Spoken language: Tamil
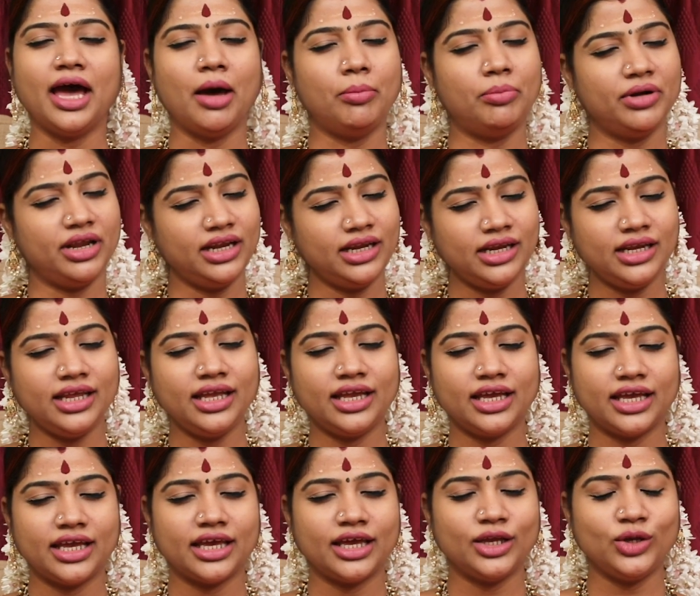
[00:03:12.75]
அப்படின்னு
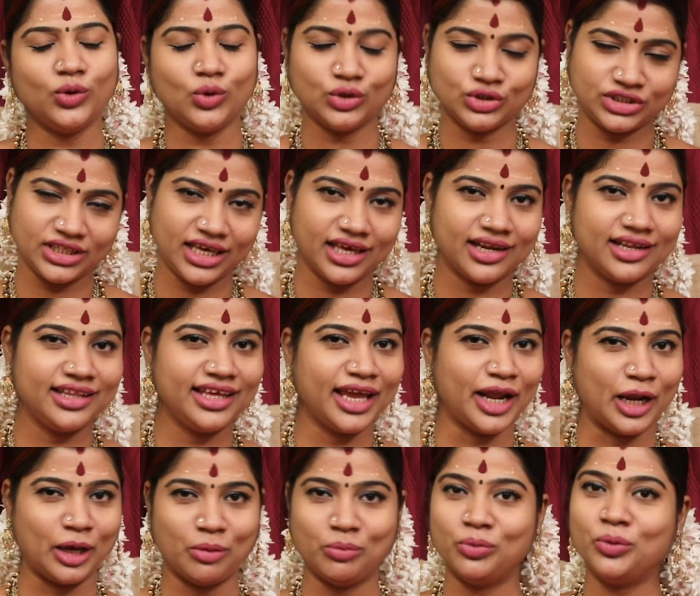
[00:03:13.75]
நீங்கள் யோசிக்கிறது
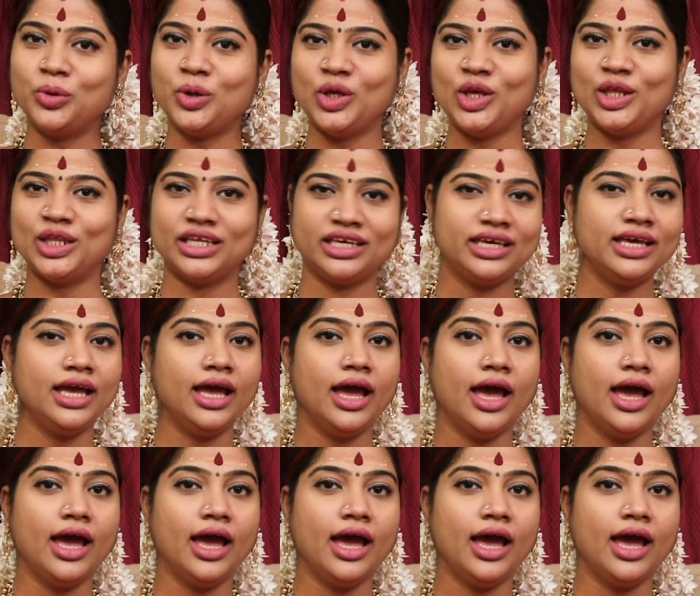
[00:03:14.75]
எனக்கு புரியுது